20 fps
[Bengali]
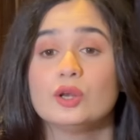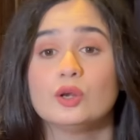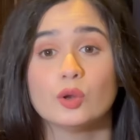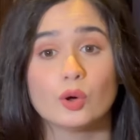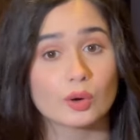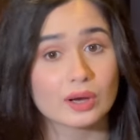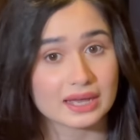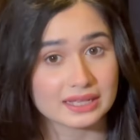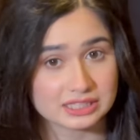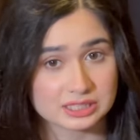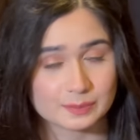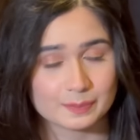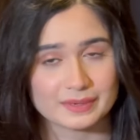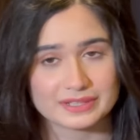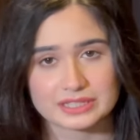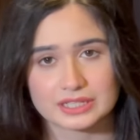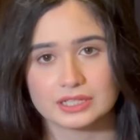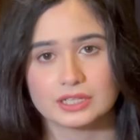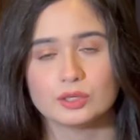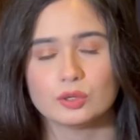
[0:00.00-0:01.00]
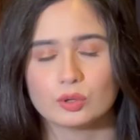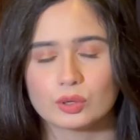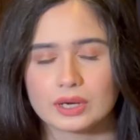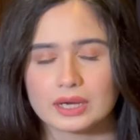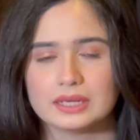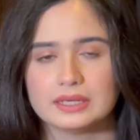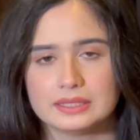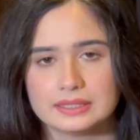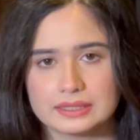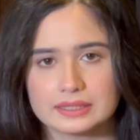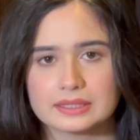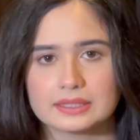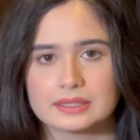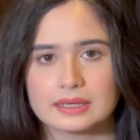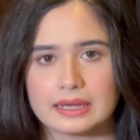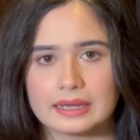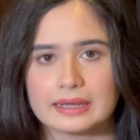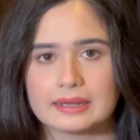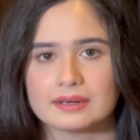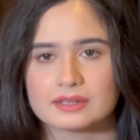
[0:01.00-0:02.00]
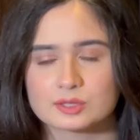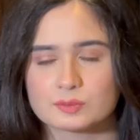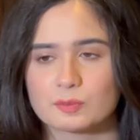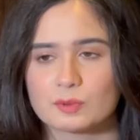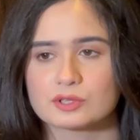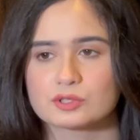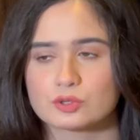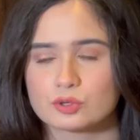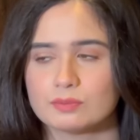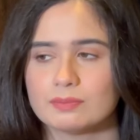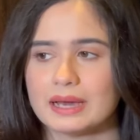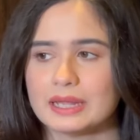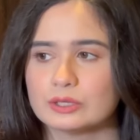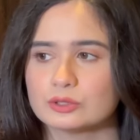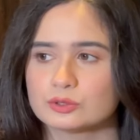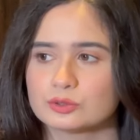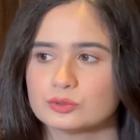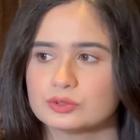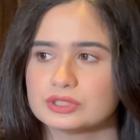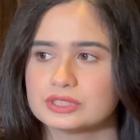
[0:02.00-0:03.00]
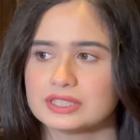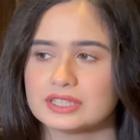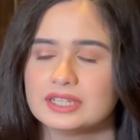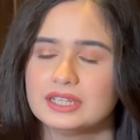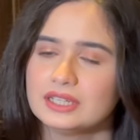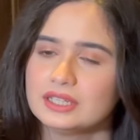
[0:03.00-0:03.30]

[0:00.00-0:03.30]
লোকাল স্পেশালি লোকালের রেসপন্স খুব ভালো শুনছি